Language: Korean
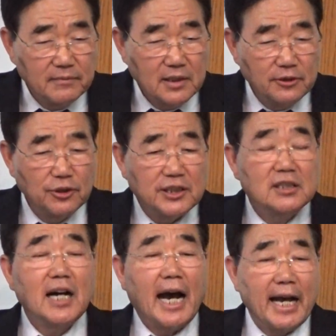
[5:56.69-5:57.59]
그래도
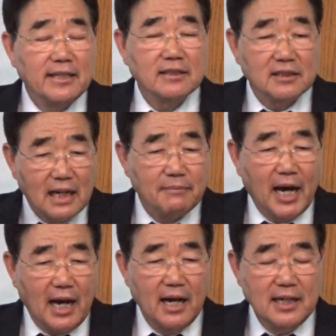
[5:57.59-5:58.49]
그 아이는
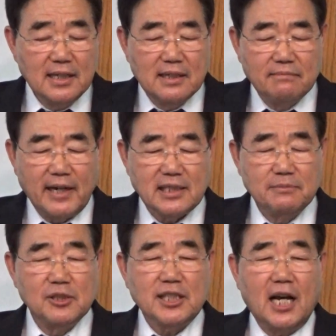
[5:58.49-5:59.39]
그나마
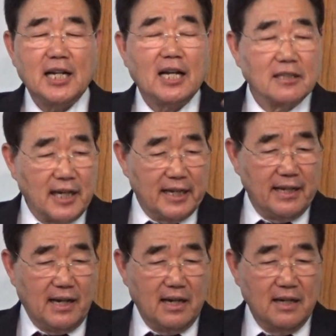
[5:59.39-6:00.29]
말씀을 잘 아는
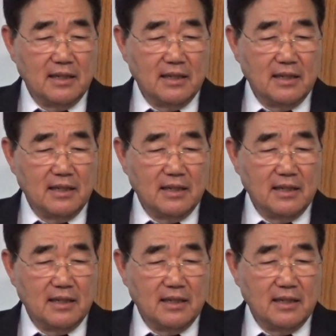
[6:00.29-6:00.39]
아이야.